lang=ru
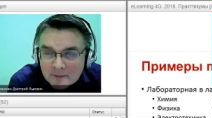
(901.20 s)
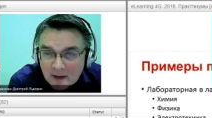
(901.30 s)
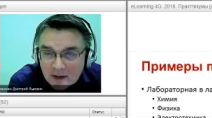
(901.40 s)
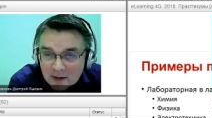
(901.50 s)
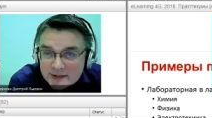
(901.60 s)

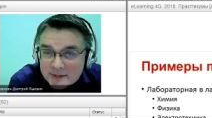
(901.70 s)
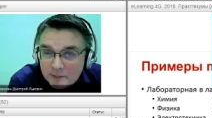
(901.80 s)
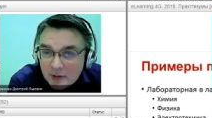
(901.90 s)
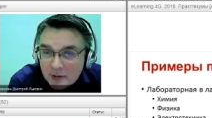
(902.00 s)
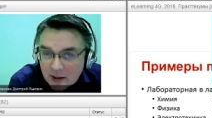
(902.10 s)
раз
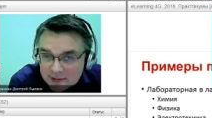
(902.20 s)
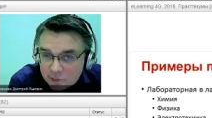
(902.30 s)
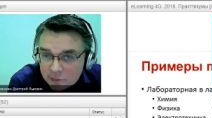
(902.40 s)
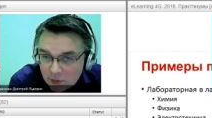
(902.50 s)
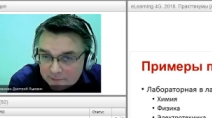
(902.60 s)
практикумы.
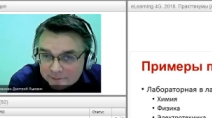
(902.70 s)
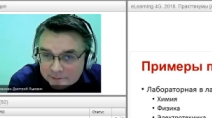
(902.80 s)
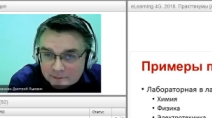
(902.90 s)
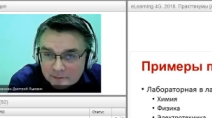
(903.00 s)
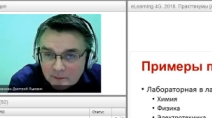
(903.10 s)

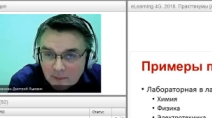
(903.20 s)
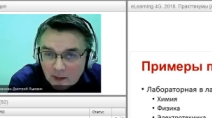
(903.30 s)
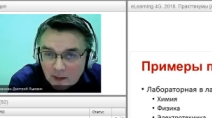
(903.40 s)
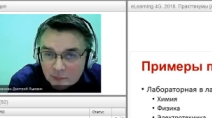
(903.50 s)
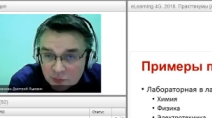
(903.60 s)

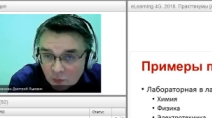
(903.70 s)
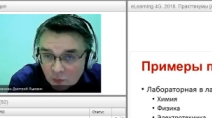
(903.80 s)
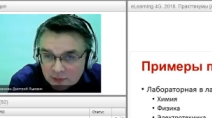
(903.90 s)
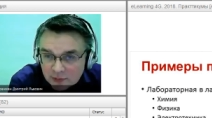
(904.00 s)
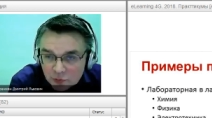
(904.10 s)
Почему?
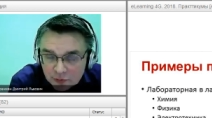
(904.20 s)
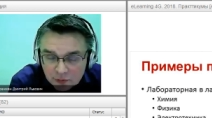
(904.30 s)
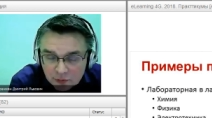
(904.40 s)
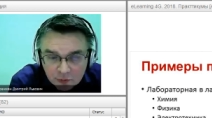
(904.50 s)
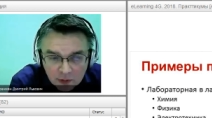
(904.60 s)
Потому
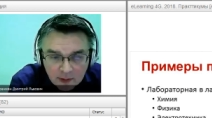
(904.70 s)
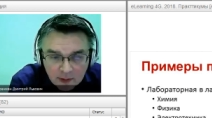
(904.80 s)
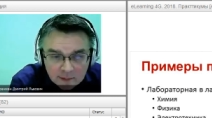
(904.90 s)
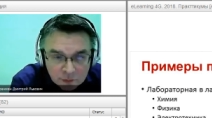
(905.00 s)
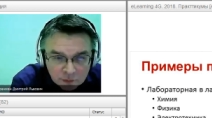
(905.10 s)
что,
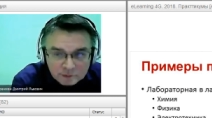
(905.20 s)
ну,